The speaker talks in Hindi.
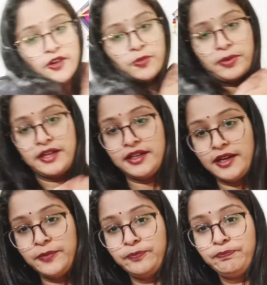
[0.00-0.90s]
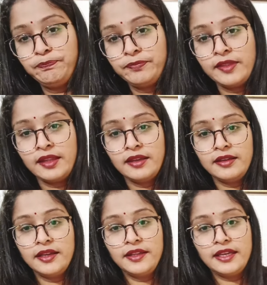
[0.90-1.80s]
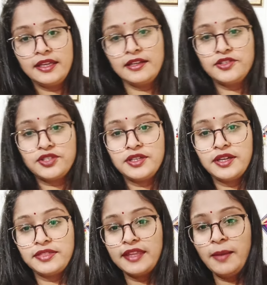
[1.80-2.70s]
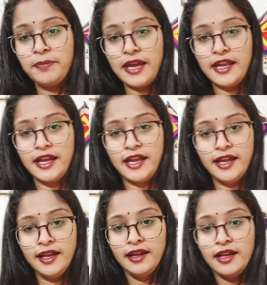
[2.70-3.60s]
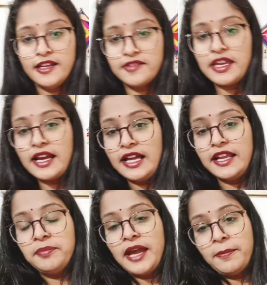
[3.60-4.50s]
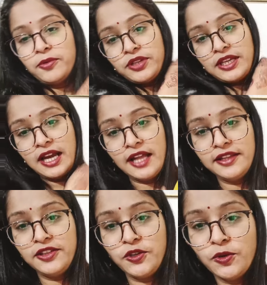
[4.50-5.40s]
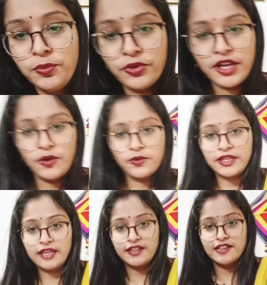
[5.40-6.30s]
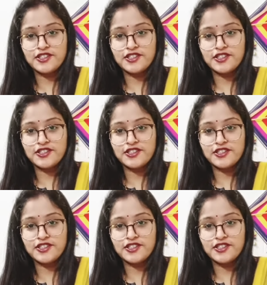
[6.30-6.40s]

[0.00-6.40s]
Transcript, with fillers: दुपट्टा ये देखिए जी कितना प्यारा है इसके कलर में आपको दिखा देती हूँ पूरी लुक देखिए